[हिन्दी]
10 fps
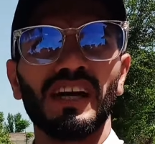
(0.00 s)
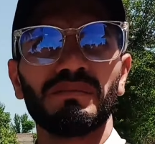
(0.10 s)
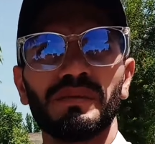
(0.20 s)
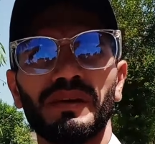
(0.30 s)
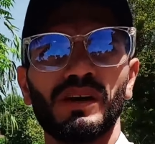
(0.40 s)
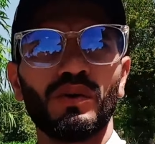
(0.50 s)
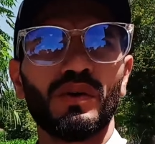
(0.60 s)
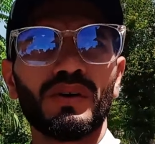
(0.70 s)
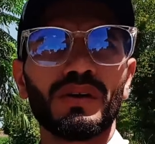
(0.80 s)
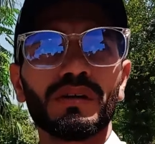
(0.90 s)
साइड पे भी है
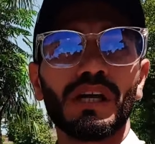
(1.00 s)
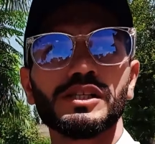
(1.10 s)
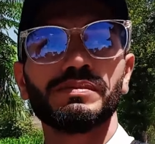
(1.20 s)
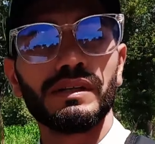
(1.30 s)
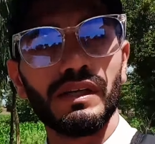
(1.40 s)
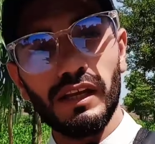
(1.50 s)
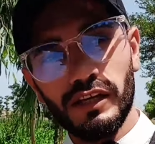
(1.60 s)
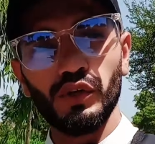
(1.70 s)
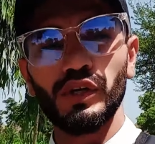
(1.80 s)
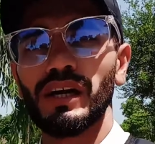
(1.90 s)
और नाशपाती
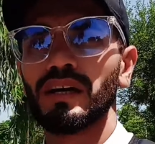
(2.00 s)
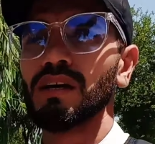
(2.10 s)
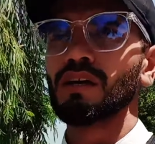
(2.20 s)
लगी हुई है